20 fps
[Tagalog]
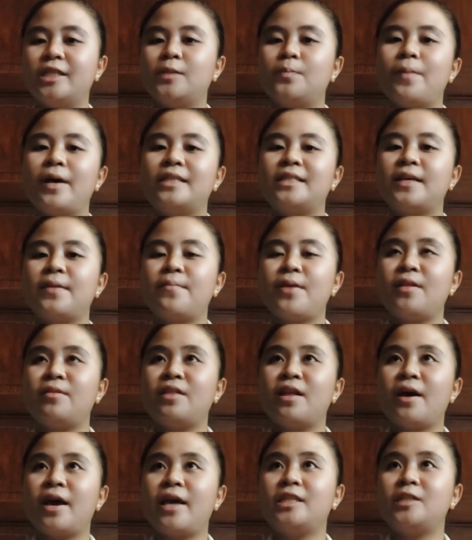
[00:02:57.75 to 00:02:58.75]

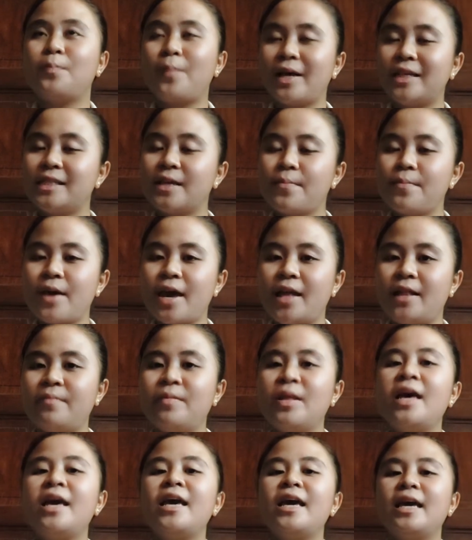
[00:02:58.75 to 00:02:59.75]
specimen specimen